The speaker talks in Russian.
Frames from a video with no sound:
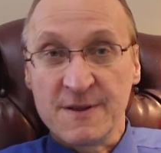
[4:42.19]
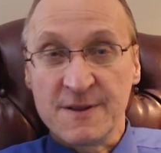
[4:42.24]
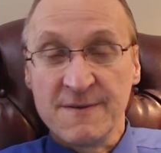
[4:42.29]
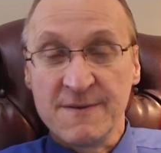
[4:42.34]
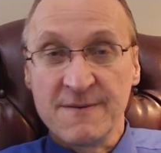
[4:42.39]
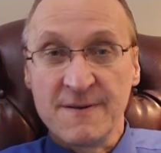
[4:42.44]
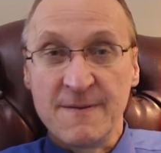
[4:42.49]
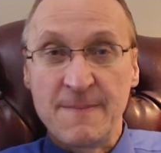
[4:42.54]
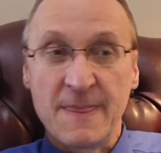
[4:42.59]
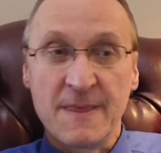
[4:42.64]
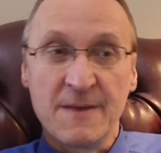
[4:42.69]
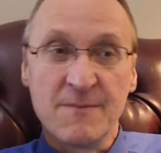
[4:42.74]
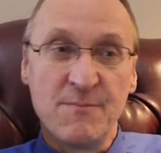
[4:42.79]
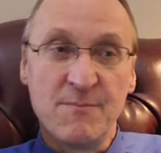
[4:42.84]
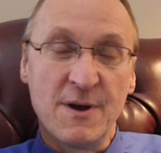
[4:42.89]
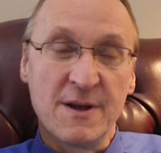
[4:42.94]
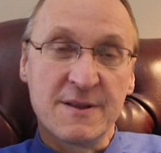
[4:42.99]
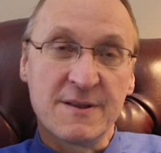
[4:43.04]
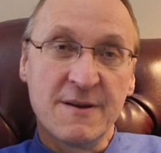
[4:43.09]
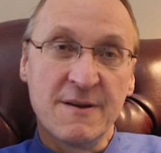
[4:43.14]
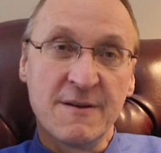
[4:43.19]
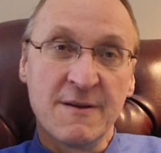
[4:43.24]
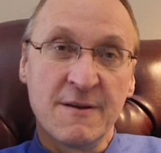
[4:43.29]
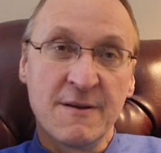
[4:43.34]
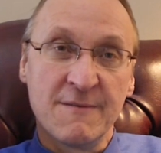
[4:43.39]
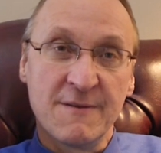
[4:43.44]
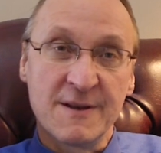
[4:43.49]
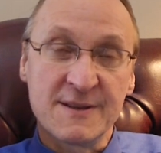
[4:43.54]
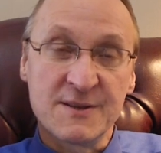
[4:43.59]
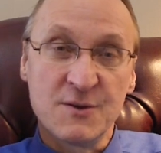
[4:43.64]
этого банка
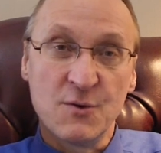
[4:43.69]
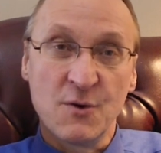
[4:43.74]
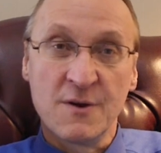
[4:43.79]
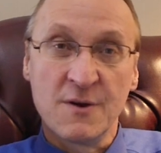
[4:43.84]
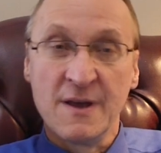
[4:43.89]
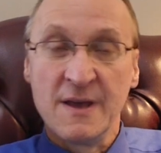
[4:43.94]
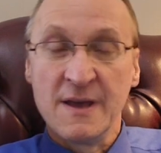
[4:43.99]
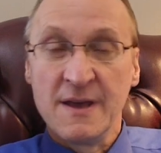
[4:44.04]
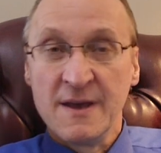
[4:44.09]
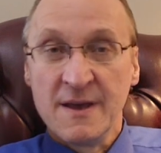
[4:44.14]
«Восток».